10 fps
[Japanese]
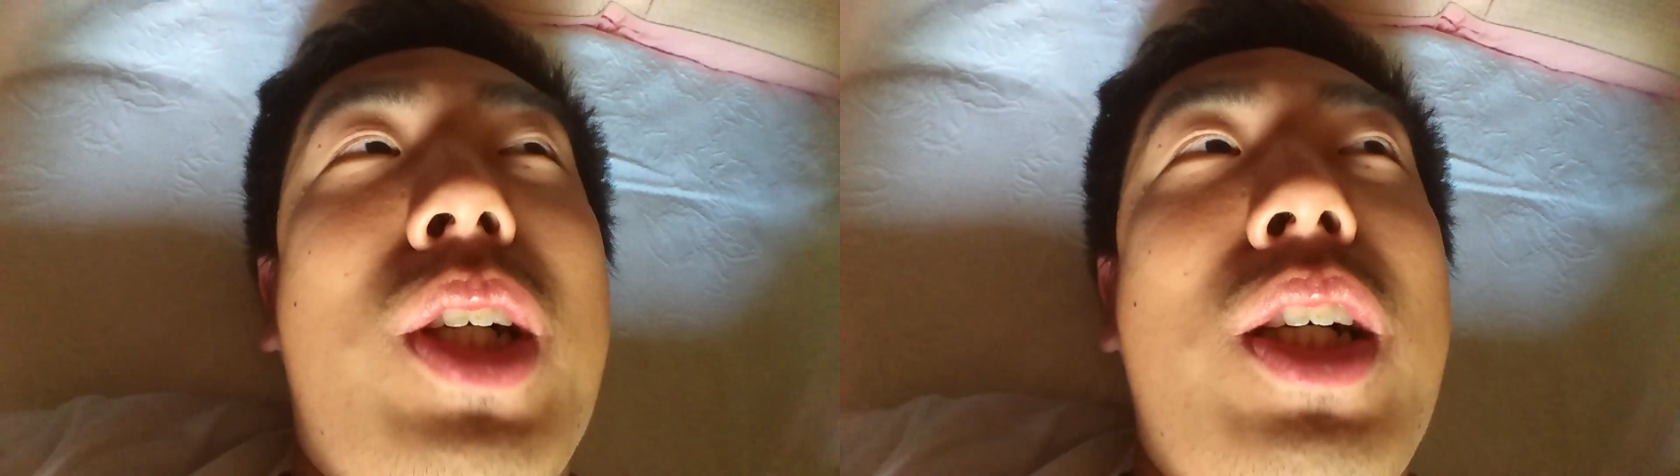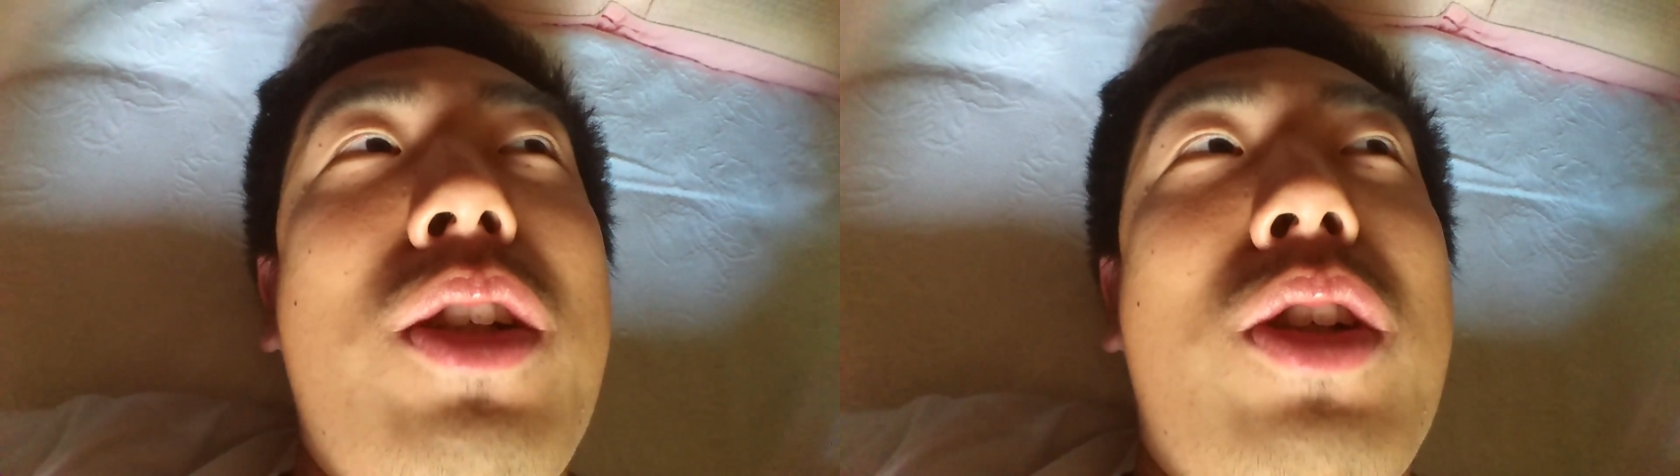
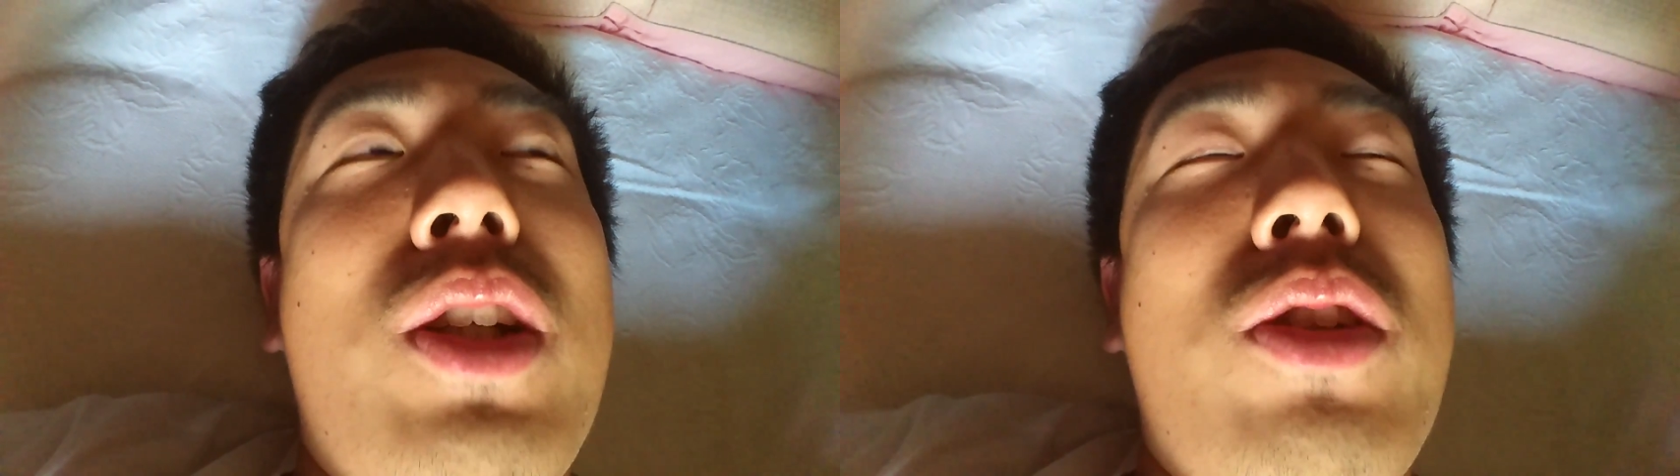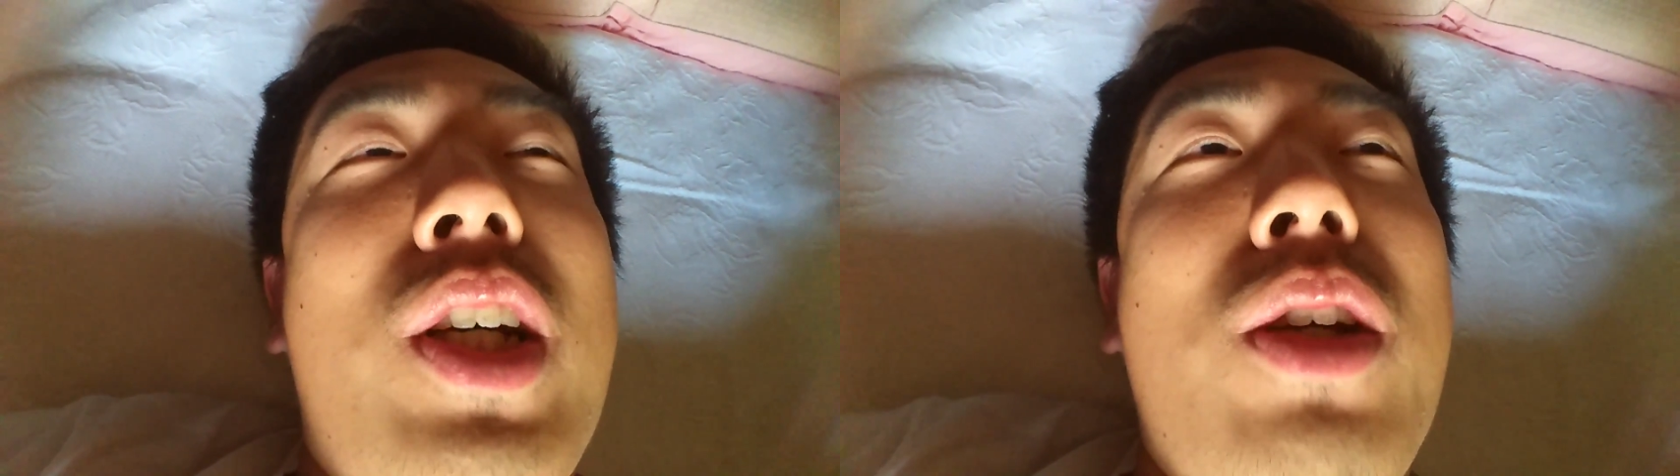9回
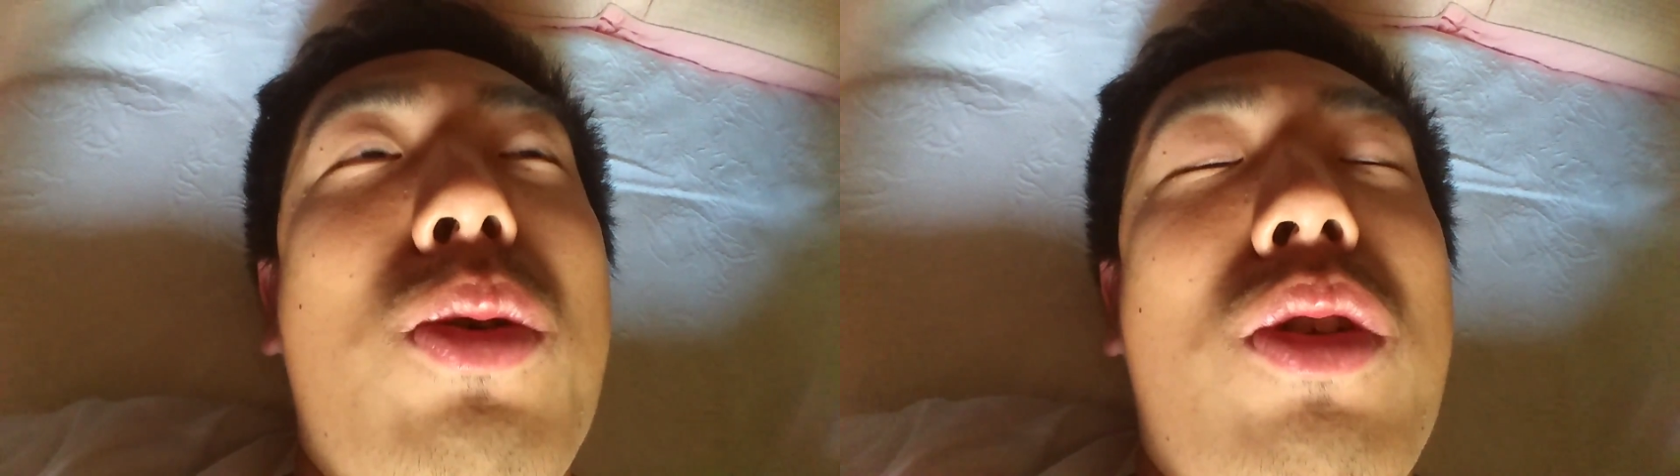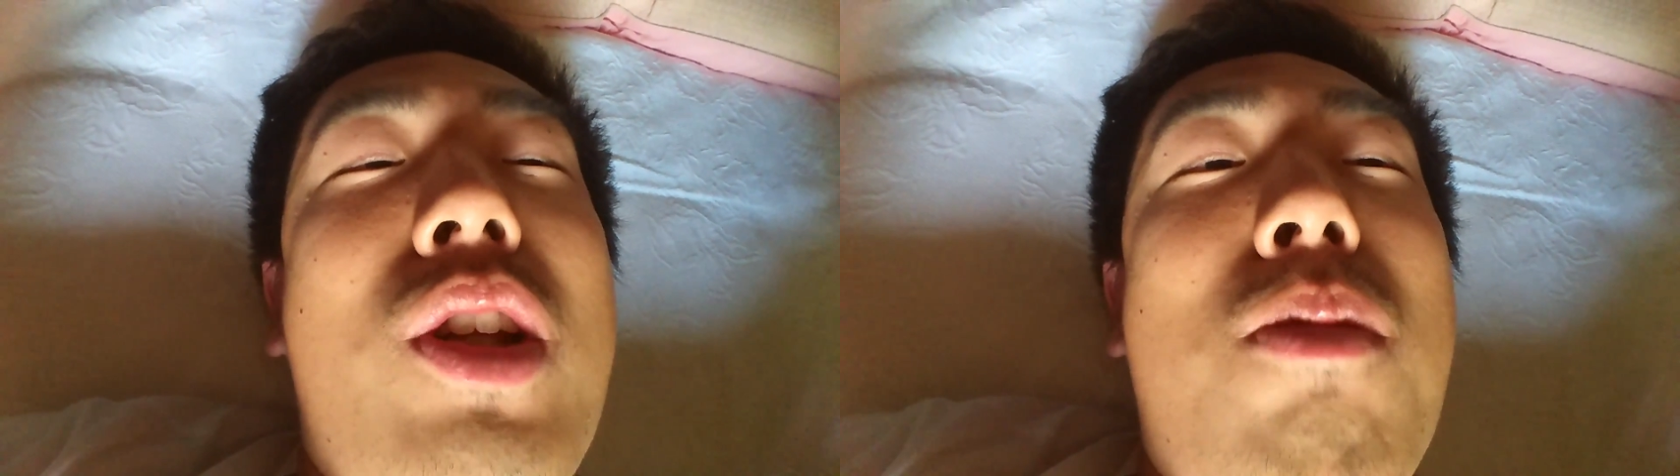裏の最
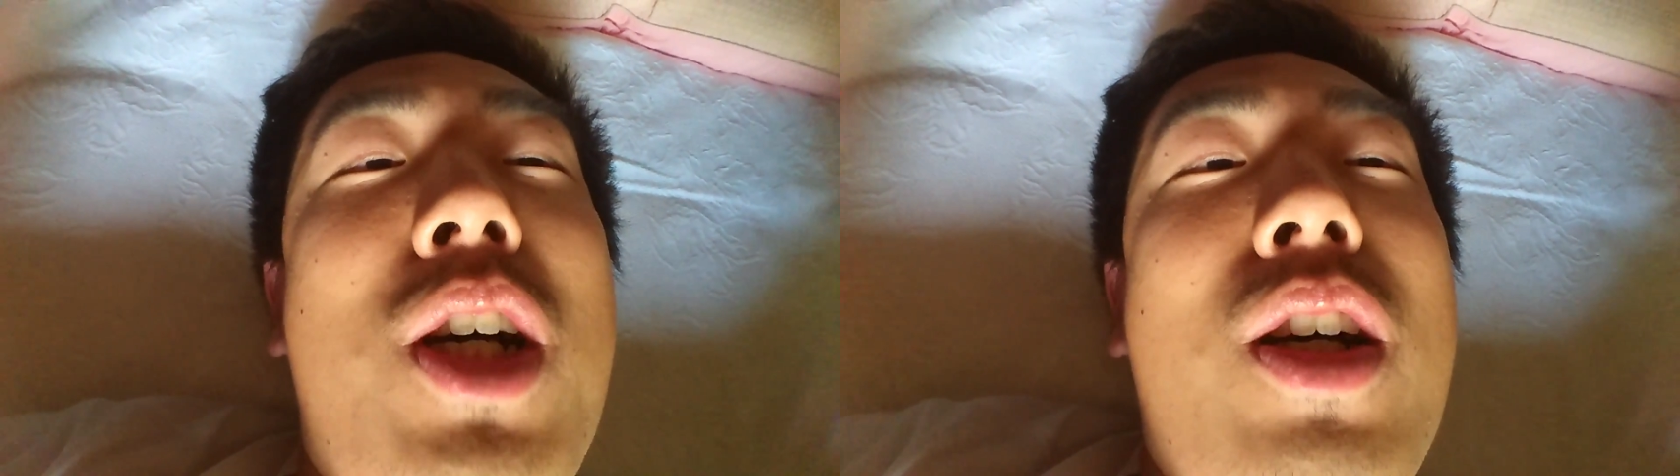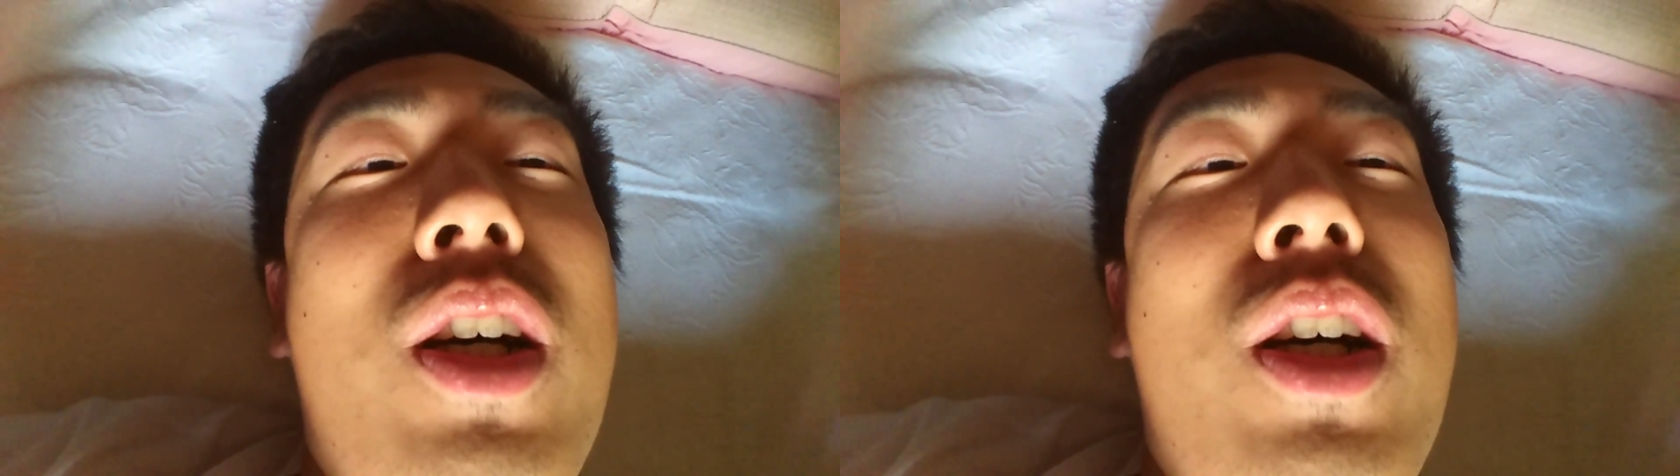後の球、